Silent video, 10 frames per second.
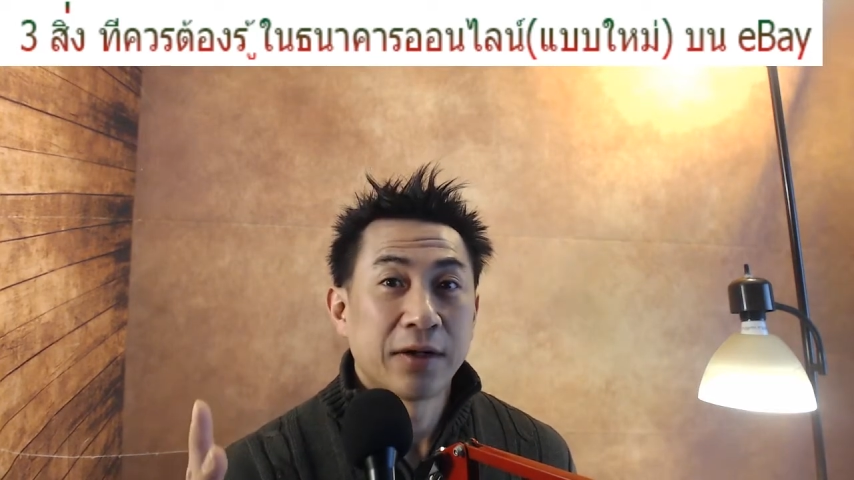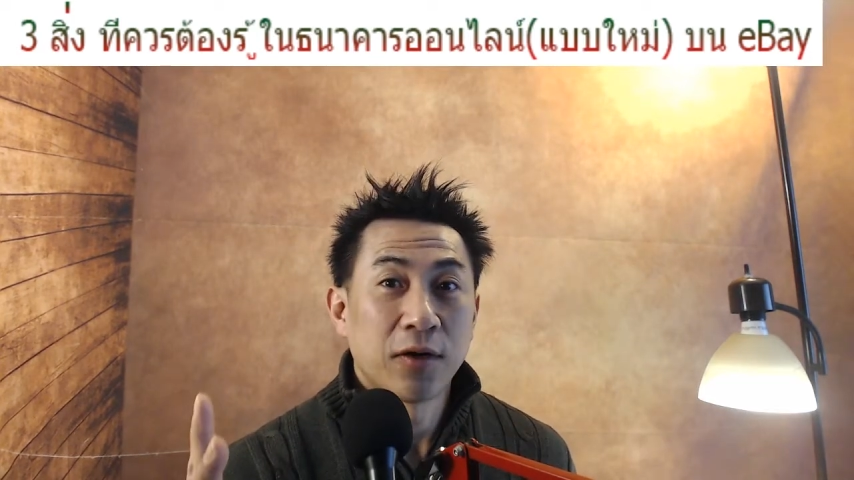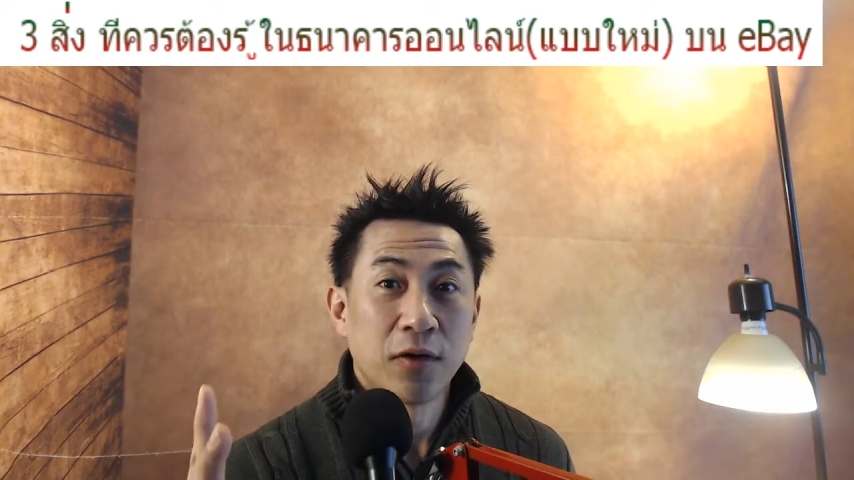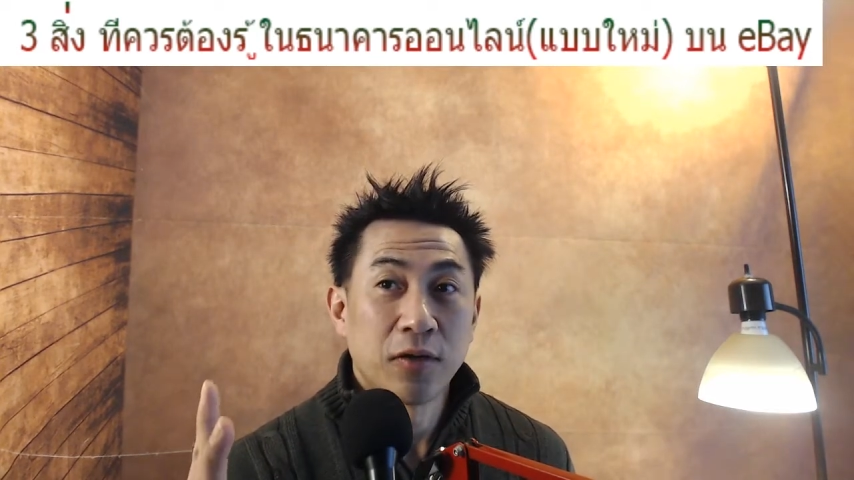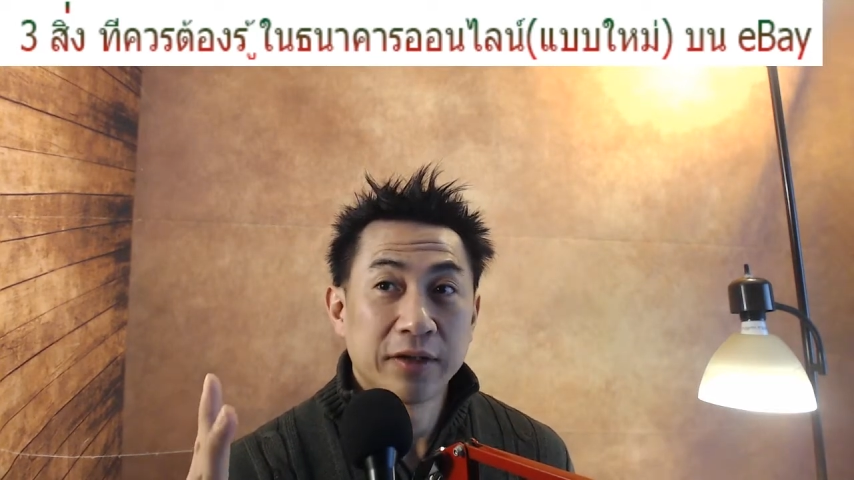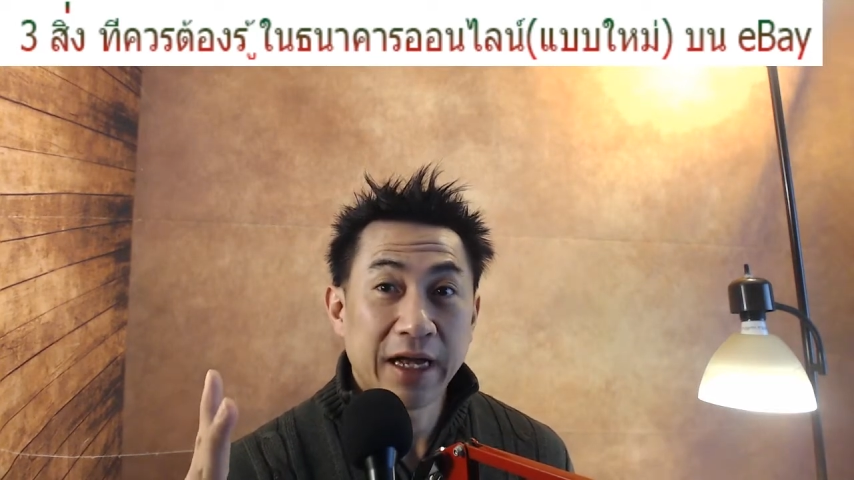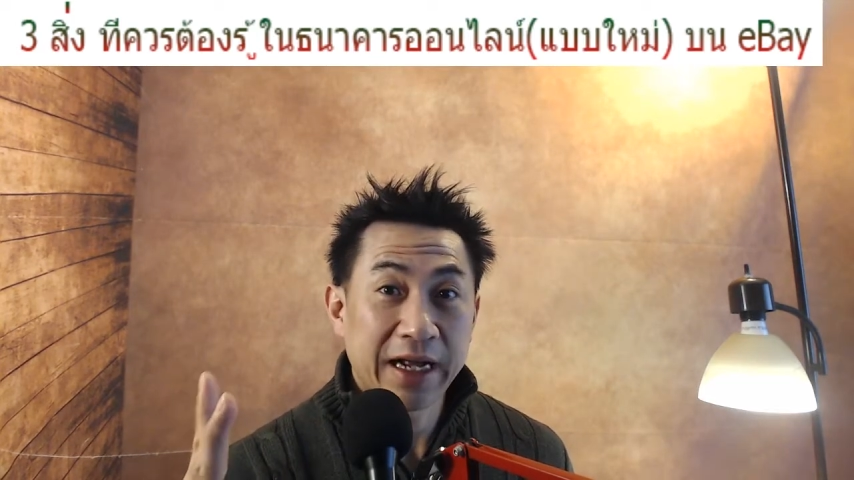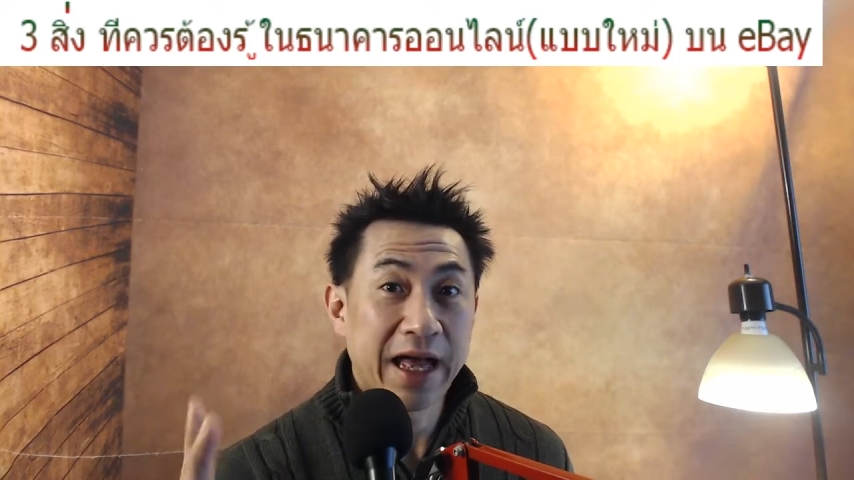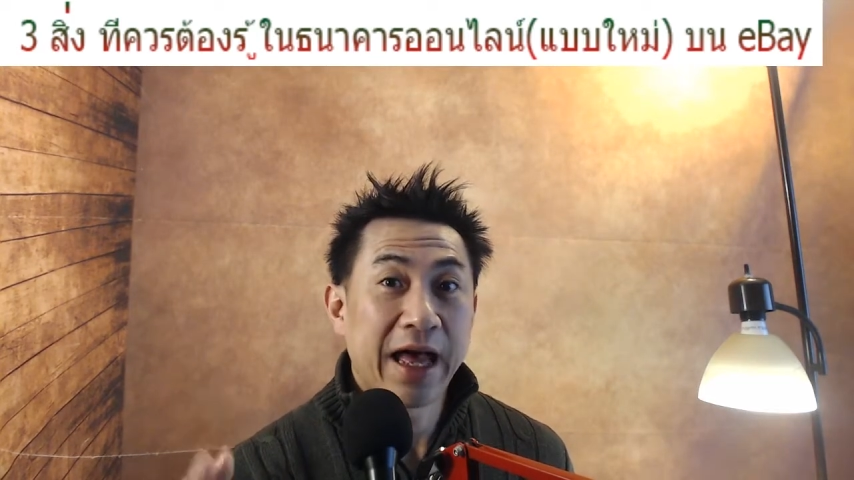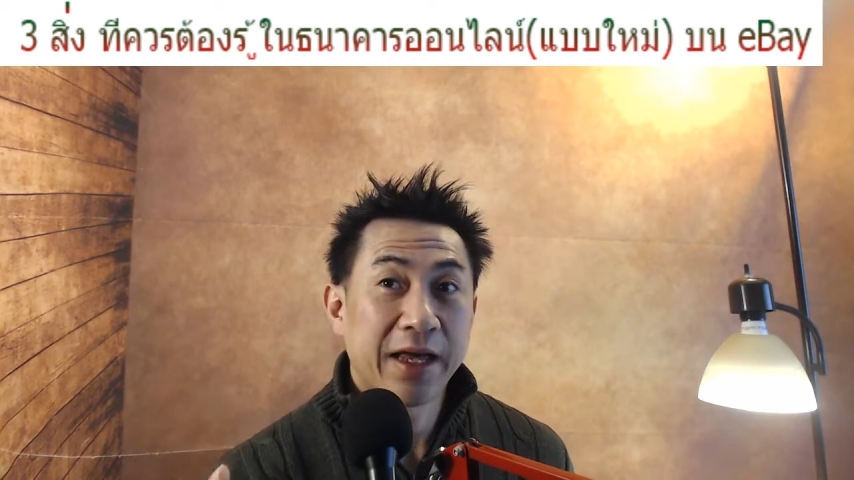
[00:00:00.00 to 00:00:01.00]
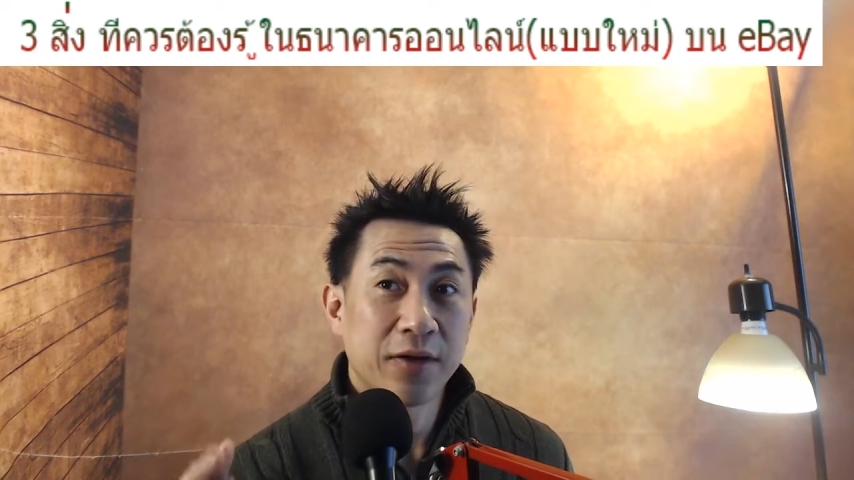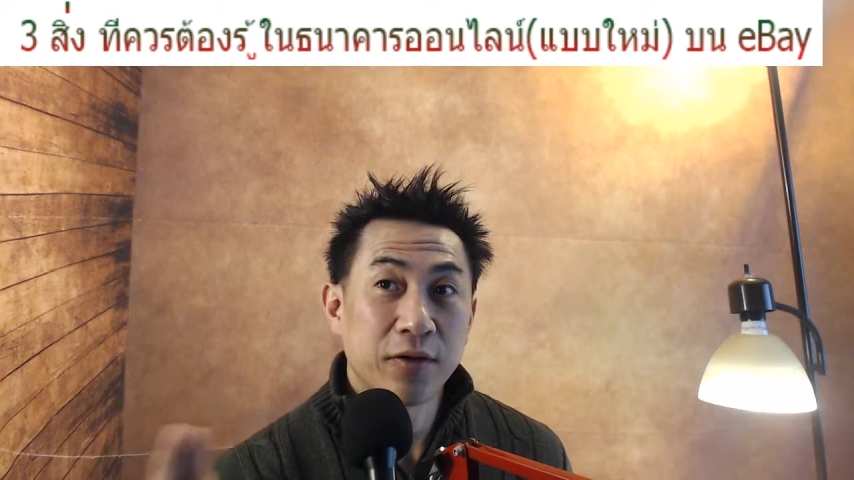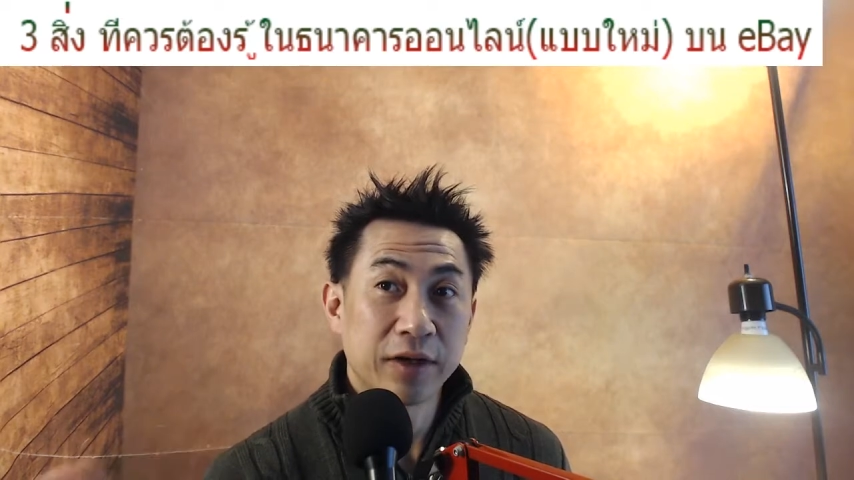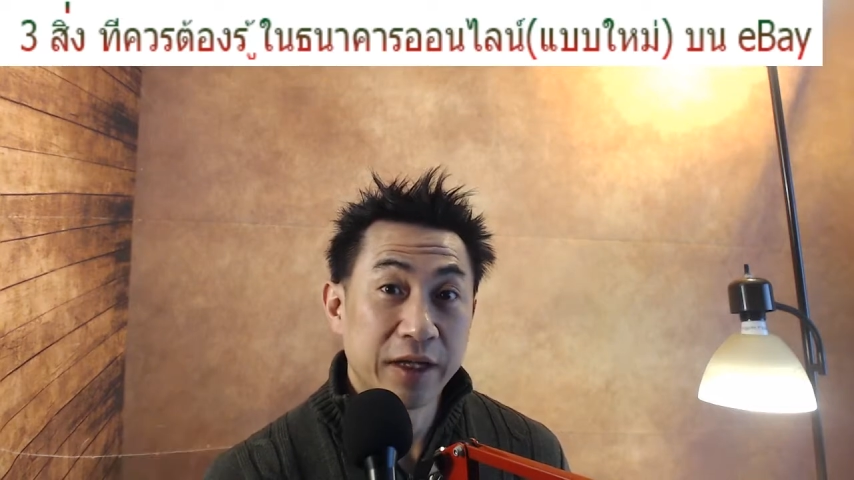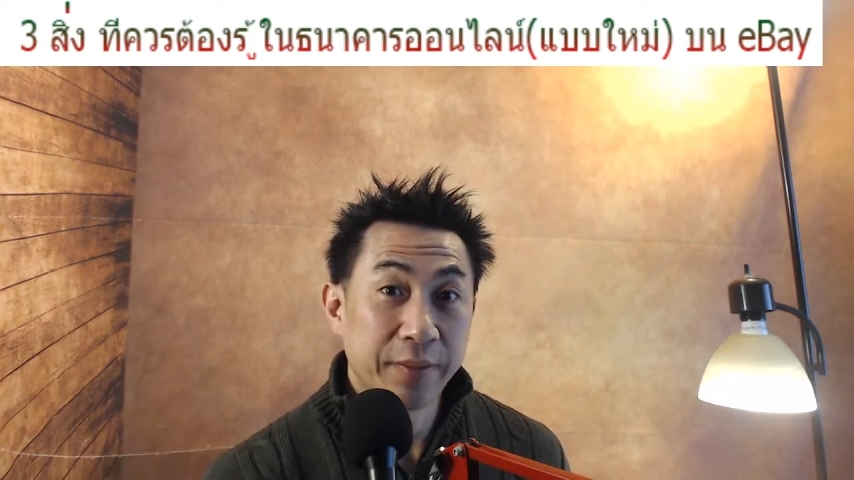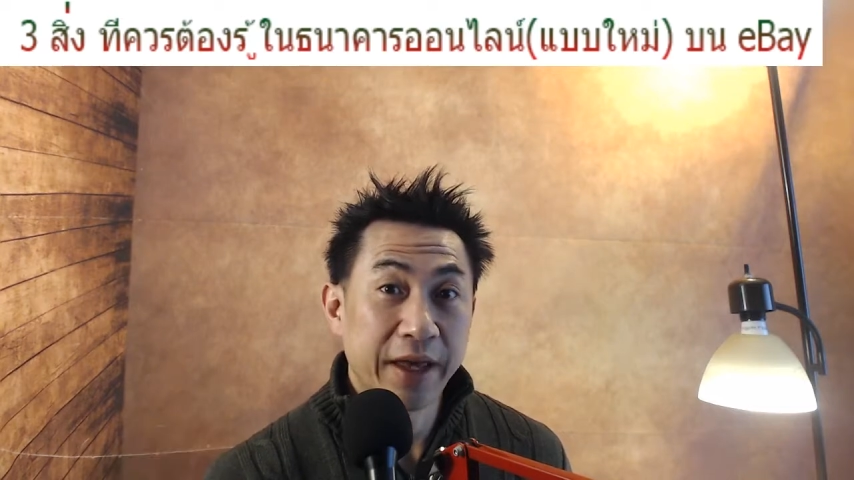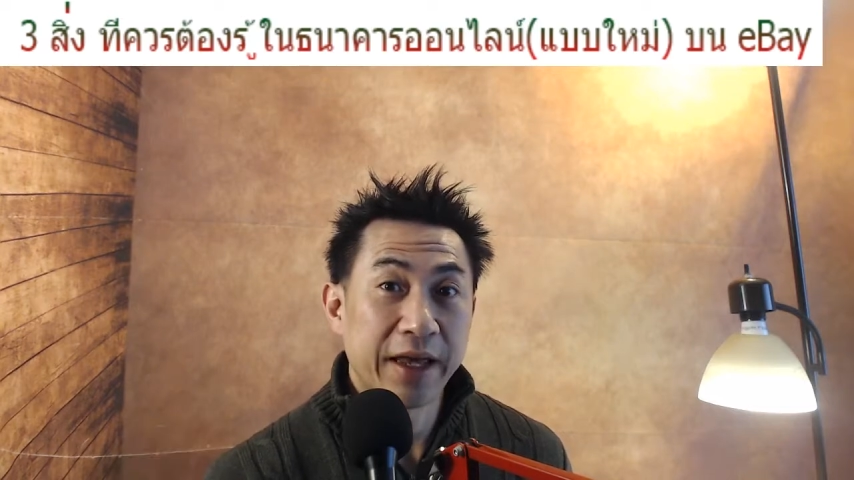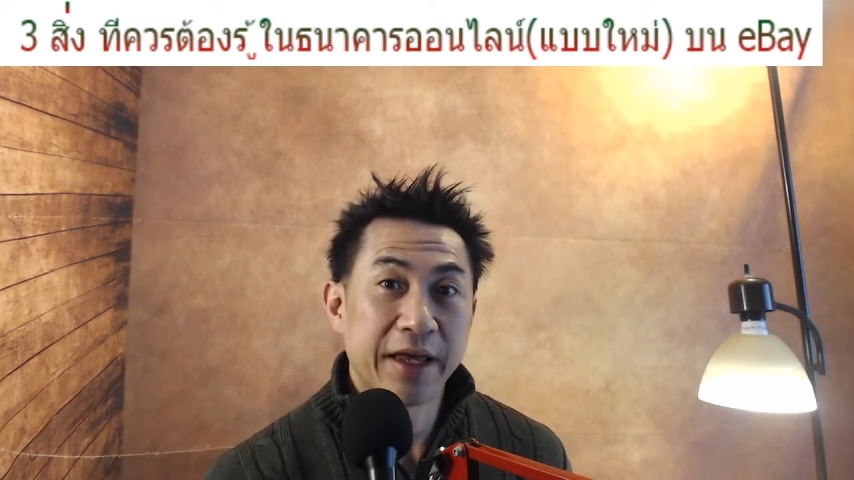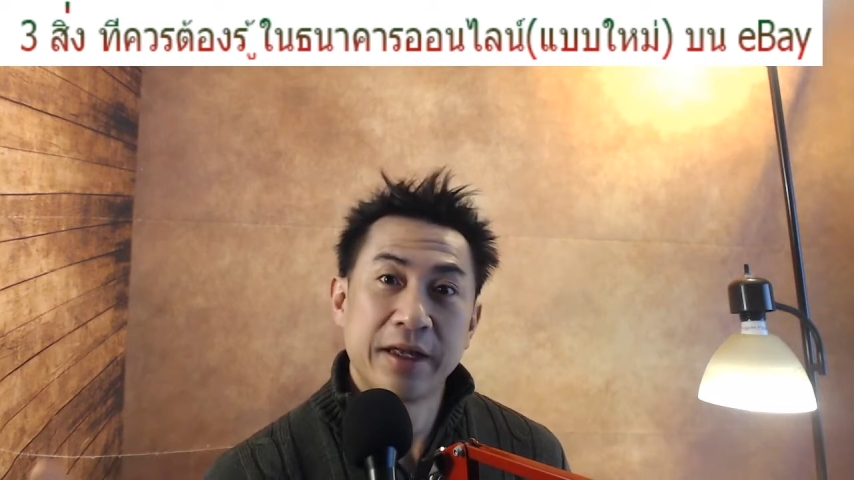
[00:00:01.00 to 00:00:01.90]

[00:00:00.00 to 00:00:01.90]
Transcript: ของนักขายของ eBay